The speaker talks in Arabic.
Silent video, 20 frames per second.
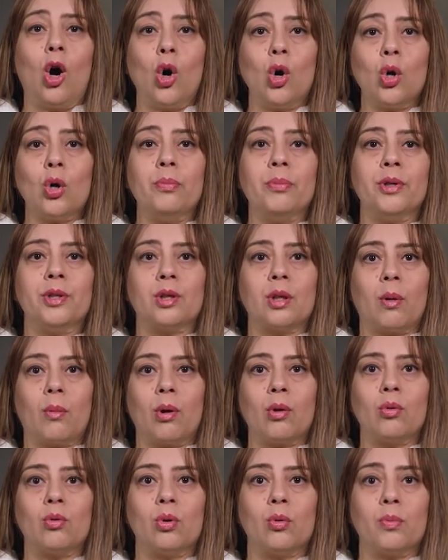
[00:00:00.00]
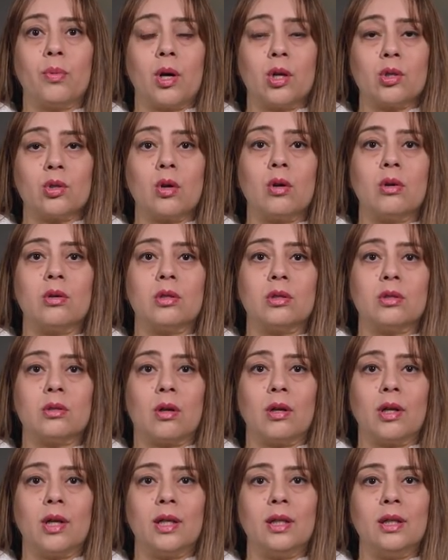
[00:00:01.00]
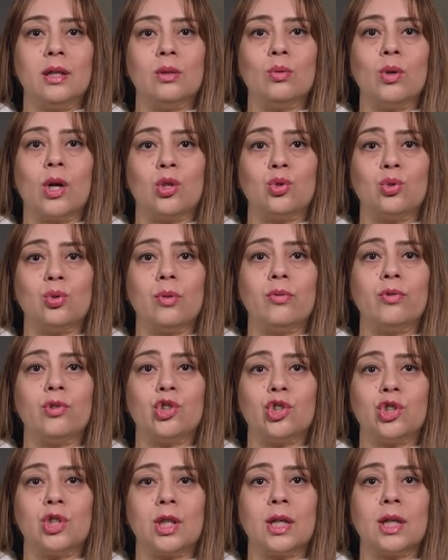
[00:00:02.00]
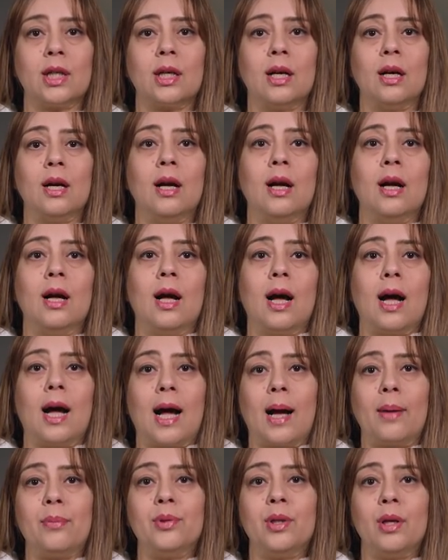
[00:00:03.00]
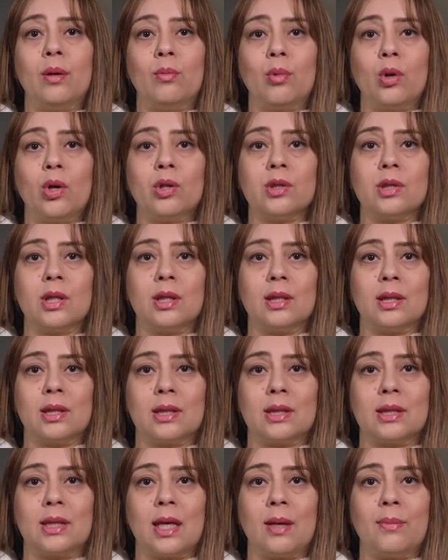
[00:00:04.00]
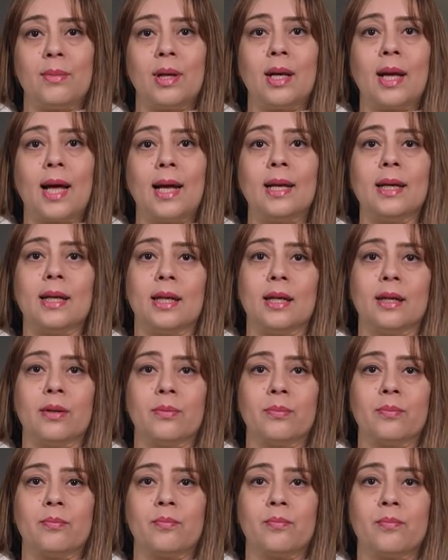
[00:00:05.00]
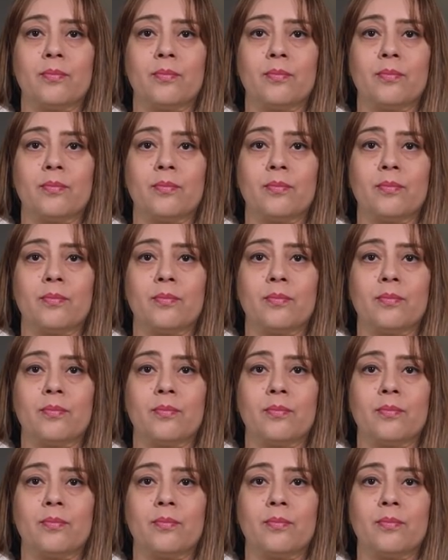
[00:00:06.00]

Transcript: حكم التبرك بآثار الصالحين هنشوف الشيخ عبد المحسن الزامل قال إيه